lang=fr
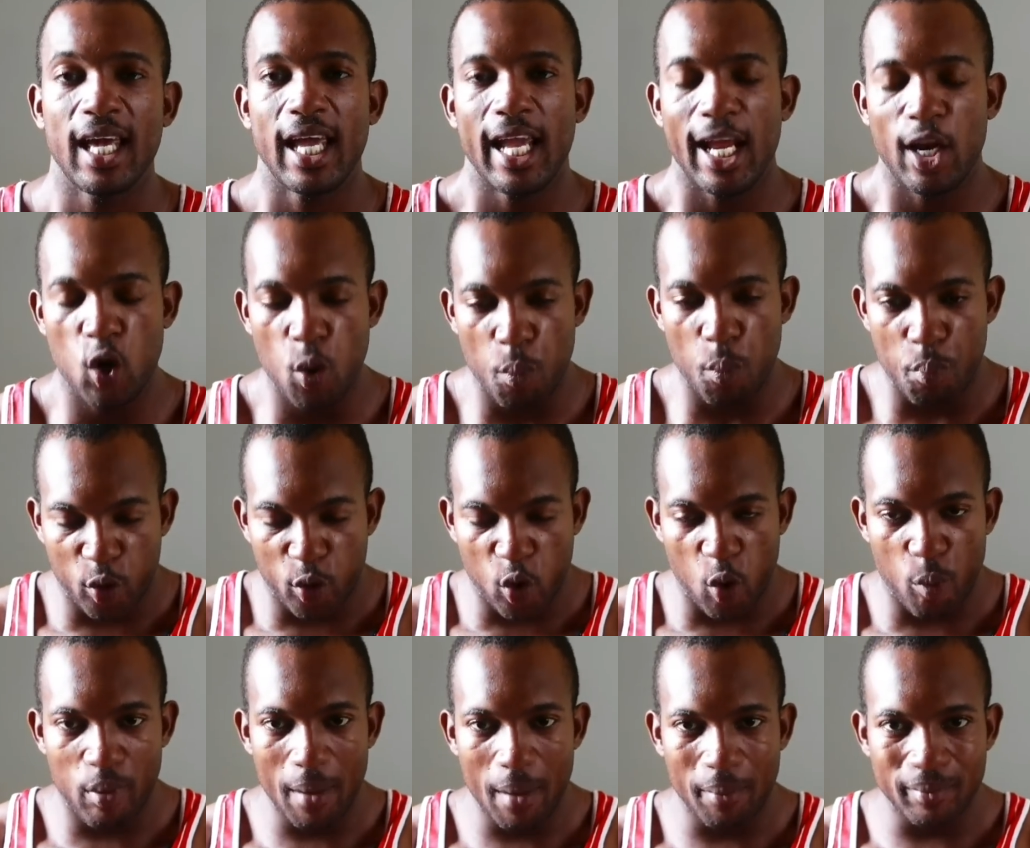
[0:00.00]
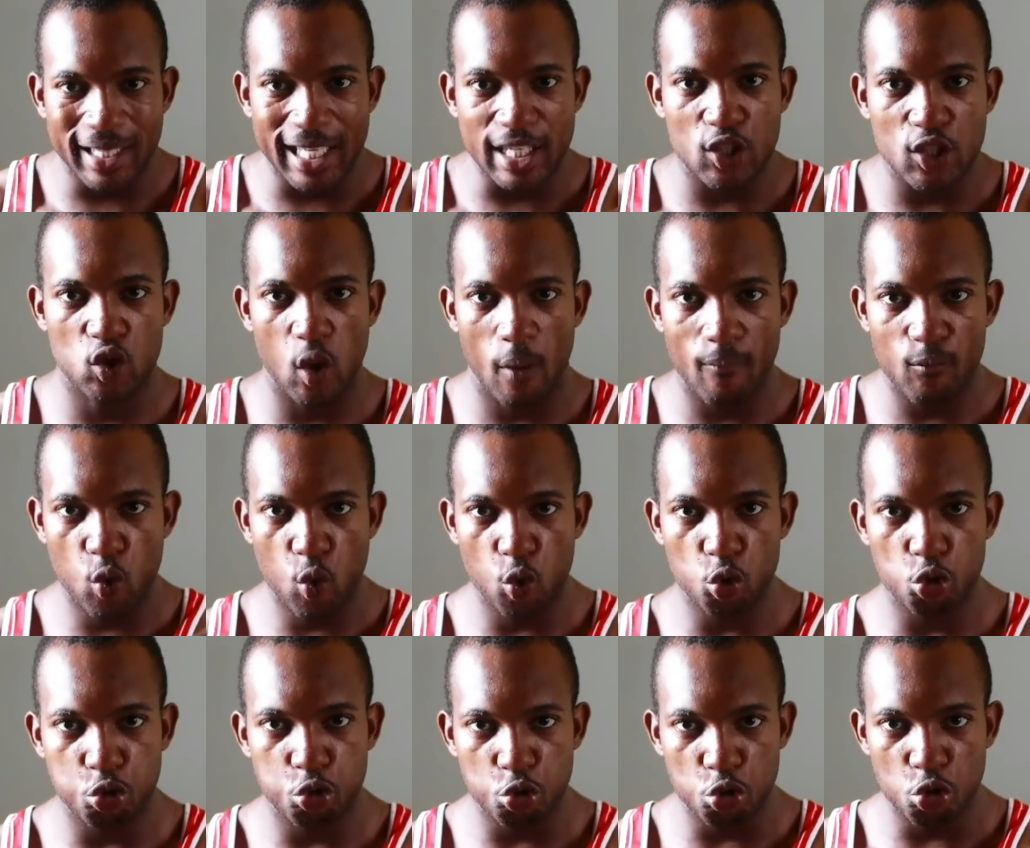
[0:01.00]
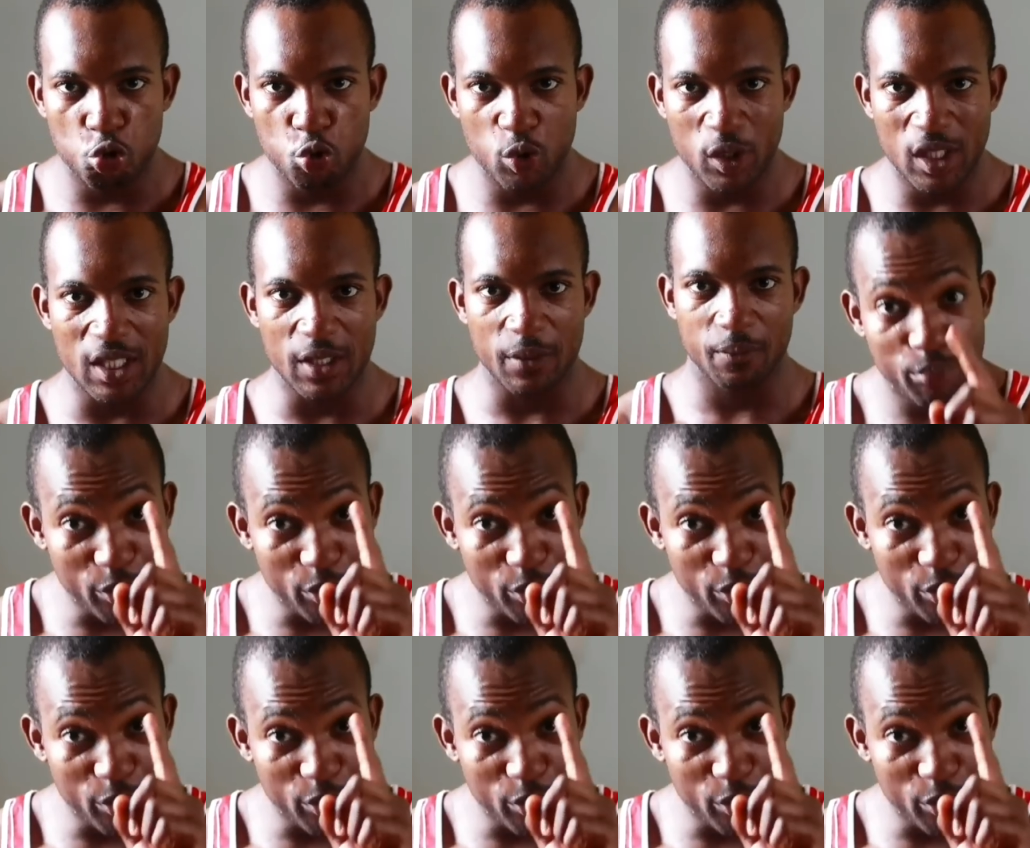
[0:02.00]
Et le problème des hommes aujourd'hui,